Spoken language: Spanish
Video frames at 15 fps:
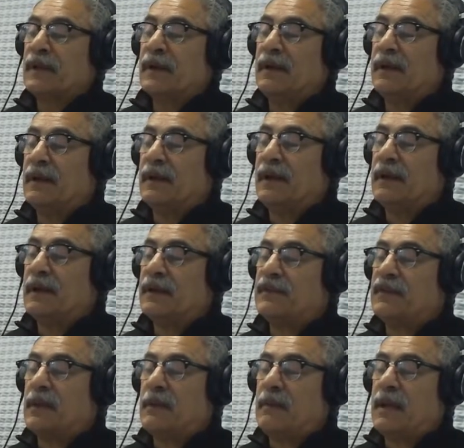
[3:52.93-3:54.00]
Eh,
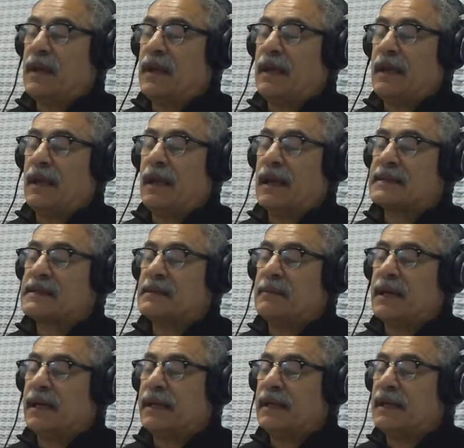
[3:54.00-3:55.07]
se ve en las
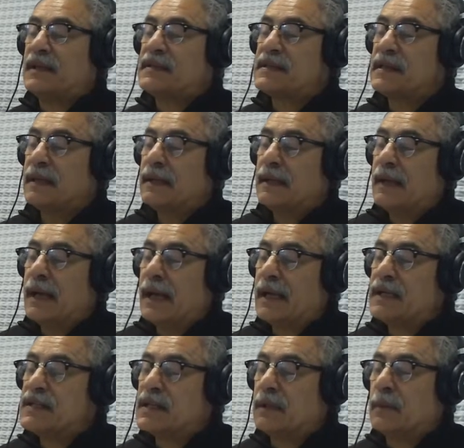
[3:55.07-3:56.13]
imágenes a
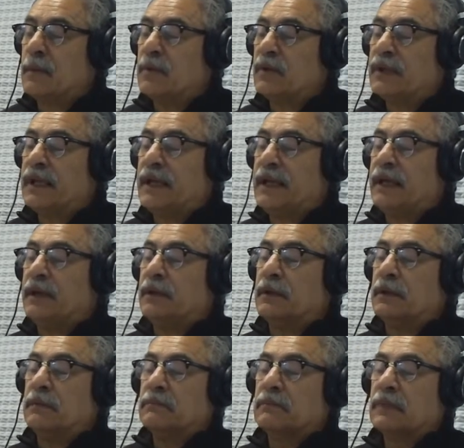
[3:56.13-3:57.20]
Guillermo
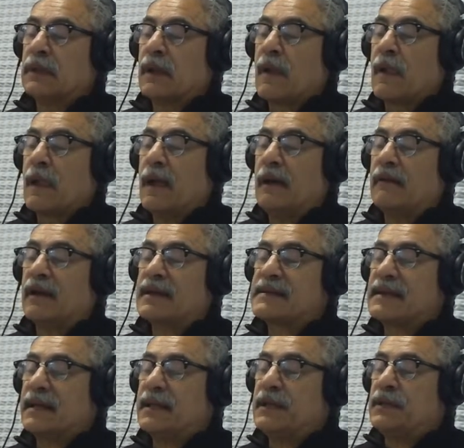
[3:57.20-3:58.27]
Montenegro
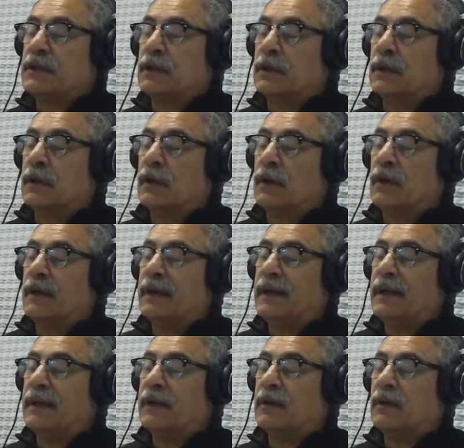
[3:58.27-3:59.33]
abrazadito
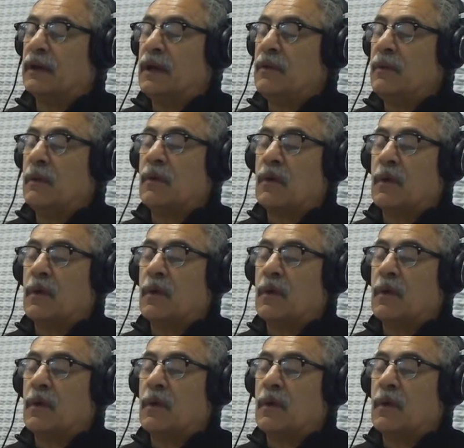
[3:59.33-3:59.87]
eh, con el nuevo